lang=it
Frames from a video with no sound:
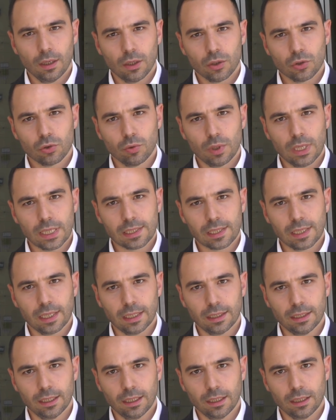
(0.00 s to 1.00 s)
sulla
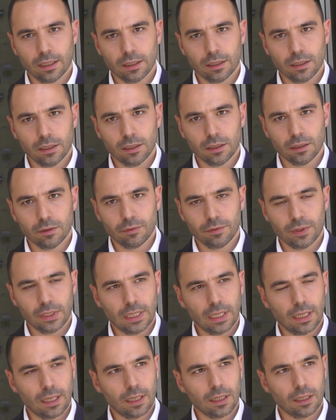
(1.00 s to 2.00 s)
sede di
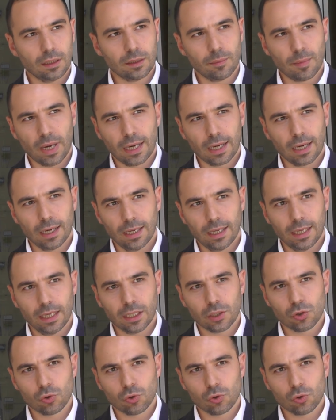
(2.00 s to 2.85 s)
via di Macallè,